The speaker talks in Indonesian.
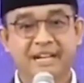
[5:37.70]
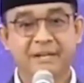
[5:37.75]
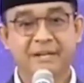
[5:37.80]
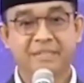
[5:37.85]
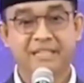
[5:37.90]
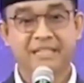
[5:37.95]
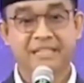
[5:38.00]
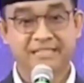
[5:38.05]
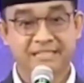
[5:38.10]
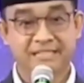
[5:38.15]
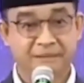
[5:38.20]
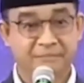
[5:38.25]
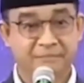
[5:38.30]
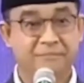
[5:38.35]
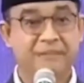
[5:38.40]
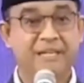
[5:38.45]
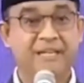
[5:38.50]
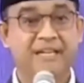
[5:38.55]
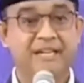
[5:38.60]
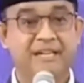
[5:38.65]
kami ingin
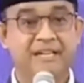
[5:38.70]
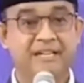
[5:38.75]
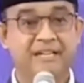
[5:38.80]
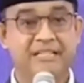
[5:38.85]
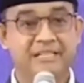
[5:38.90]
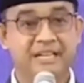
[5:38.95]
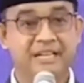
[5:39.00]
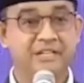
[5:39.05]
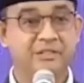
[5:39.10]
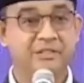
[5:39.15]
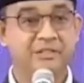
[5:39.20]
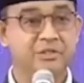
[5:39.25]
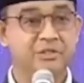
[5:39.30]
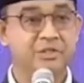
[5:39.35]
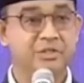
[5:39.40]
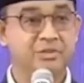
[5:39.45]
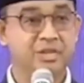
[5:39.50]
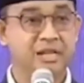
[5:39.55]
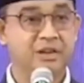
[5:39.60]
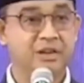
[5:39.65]
sampaikan sekaligus
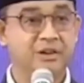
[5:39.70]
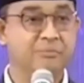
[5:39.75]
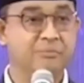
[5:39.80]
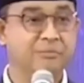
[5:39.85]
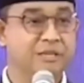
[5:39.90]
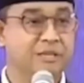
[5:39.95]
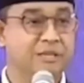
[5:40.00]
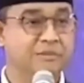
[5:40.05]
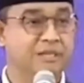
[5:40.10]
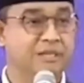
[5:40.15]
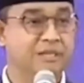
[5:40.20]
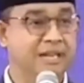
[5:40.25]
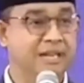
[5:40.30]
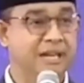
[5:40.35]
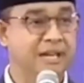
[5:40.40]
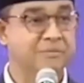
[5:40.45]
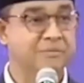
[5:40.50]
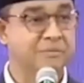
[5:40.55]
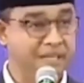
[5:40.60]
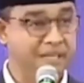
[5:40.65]
juga komitmen yang
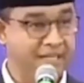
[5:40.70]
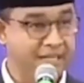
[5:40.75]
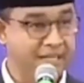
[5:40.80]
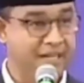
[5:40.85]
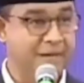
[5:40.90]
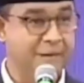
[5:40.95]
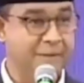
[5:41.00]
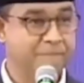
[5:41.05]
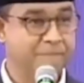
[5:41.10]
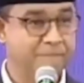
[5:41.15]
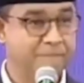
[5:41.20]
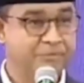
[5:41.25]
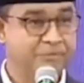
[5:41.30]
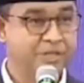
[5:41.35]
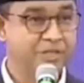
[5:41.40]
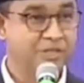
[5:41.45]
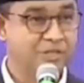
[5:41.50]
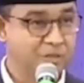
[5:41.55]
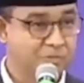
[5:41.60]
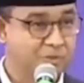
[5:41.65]
kami berikan.
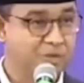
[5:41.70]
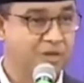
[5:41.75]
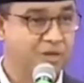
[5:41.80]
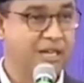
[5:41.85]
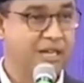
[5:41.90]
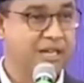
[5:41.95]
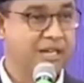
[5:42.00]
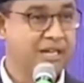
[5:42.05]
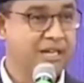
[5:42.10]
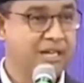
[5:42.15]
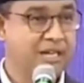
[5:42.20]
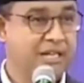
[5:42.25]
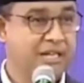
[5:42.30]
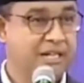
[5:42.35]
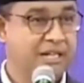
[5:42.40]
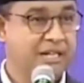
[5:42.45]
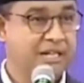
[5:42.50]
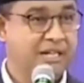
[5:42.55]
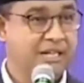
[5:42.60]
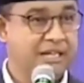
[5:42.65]
Semoga
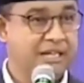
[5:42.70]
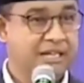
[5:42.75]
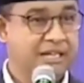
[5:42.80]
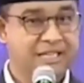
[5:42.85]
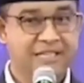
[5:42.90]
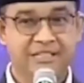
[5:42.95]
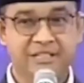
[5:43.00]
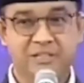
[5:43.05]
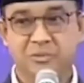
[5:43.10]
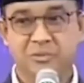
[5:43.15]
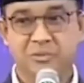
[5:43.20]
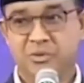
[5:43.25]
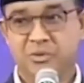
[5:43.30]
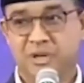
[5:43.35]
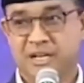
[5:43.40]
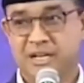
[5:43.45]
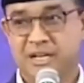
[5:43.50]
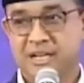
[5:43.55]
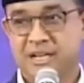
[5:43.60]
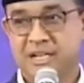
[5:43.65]
kita
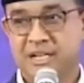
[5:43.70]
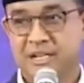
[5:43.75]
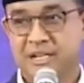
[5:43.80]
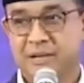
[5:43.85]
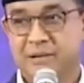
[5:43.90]
semua